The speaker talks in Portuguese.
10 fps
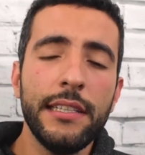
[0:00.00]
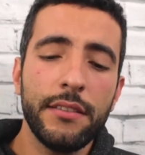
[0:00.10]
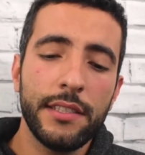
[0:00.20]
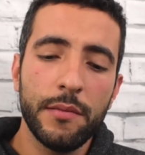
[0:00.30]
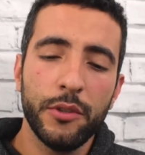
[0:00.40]

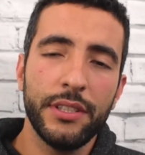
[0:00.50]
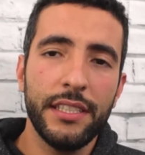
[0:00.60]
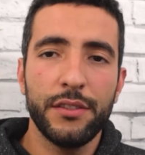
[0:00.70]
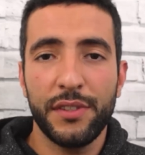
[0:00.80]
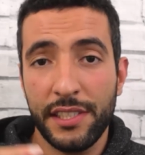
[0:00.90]
tanto esse
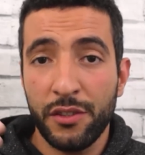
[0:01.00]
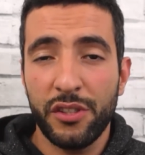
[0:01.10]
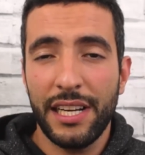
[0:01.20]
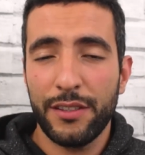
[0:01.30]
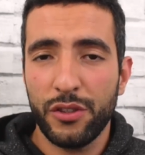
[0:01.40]
modelo de você se
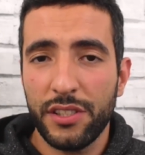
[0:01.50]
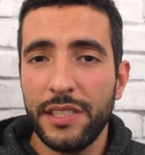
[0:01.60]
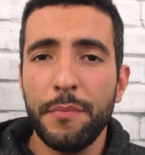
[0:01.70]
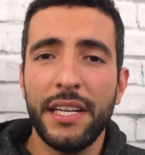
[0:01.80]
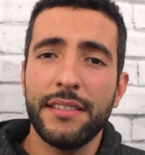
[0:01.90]
tornar sócio
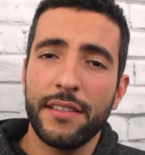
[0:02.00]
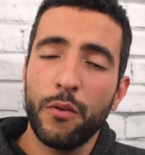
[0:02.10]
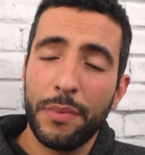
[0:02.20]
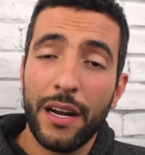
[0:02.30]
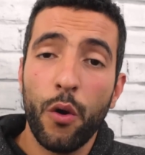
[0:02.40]
de empresa, de
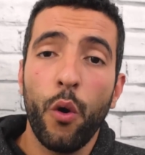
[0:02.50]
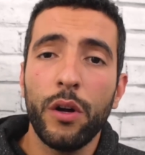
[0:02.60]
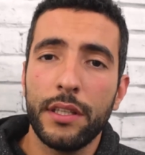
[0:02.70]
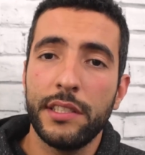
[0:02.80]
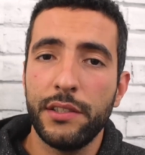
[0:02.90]
comprar
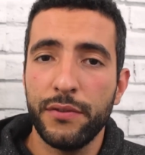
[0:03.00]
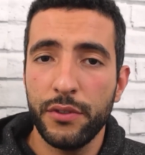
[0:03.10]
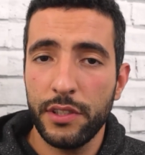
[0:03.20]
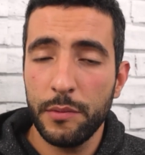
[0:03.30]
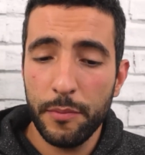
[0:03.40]
cotas de
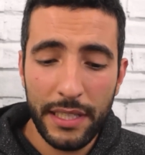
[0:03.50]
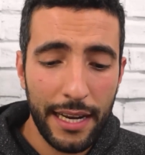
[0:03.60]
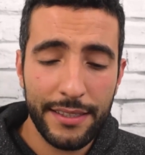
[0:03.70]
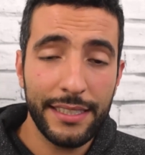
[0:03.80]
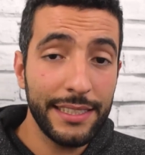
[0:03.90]
fundos
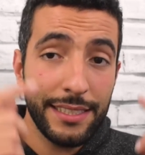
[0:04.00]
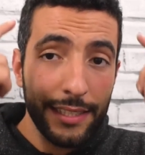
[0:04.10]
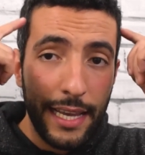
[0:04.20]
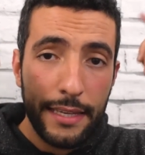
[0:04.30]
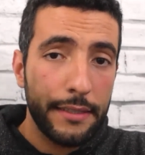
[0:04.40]
imobiliários, que a gente
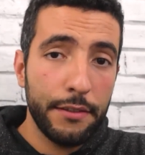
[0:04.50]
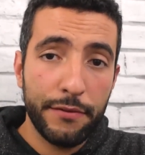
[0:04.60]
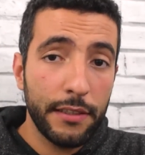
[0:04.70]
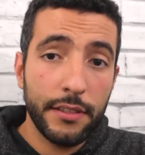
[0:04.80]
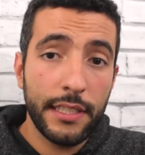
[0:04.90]
esquece de
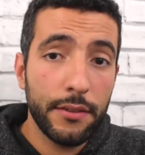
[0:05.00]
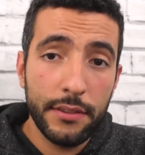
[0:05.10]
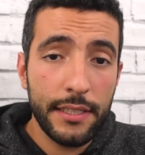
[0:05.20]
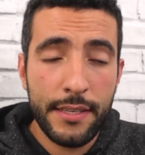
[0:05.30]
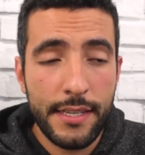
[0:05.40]
fato o que está
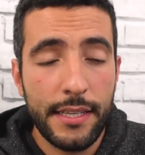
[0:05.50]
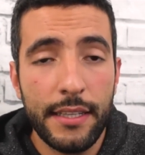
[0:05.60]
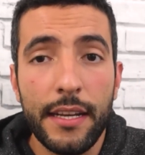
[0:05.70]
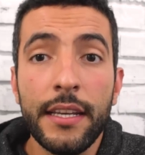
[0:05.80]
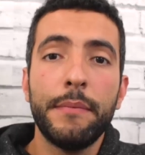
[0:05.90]
acontecendo,
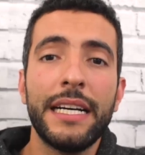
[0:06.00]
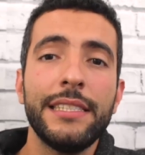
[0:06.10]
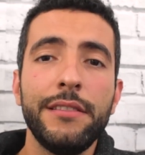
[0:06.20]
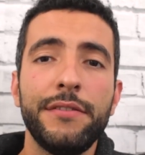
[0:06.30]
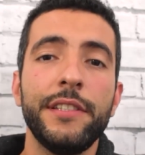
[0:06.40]
né? Mas
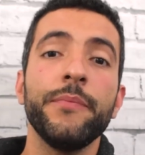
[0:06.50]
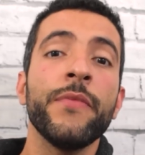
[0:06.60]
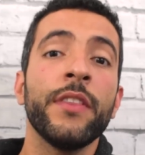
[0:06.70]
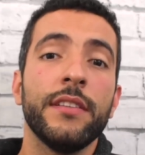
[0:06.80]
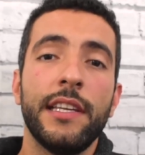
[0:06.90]
enfim,
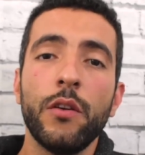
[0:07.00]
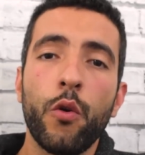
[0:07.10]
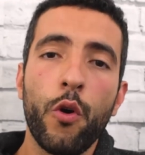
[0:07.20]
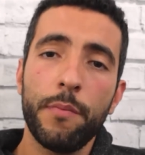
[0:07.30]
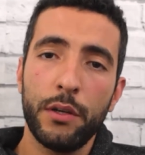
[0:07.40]
você não
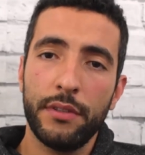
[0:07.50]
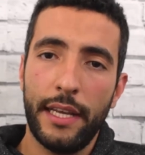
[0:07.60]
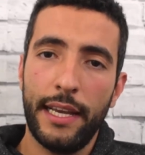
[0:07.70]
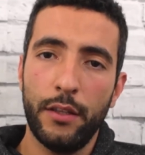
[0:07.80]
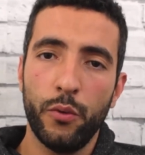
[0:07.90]
compra um
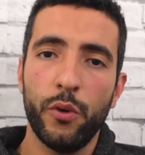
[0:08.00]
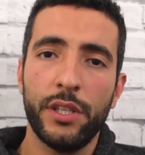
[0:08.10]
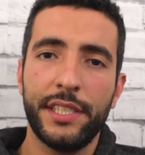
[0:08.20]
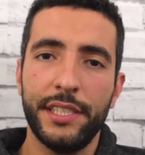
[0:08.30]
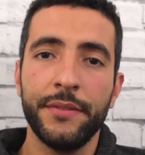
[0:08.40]
terreno
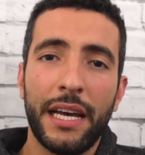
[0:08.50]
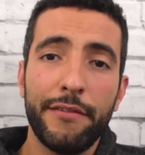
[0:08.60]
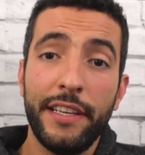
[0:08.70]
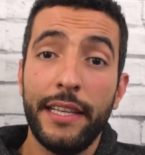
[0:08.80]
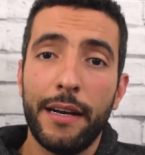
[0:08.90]
hoje para
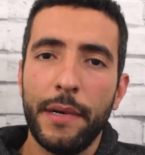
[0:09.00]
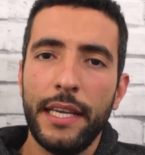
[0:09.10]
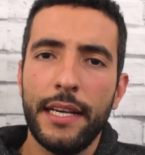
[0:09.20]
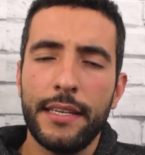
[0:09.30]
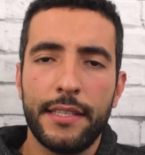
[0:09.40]
vender
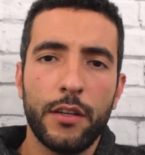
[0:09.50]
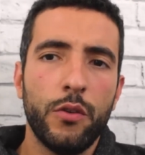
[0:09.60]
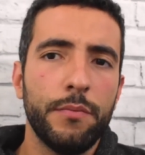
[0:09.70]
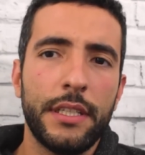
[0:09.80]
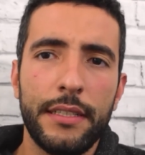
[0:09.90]
amanhã, você
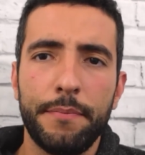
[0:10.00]
compra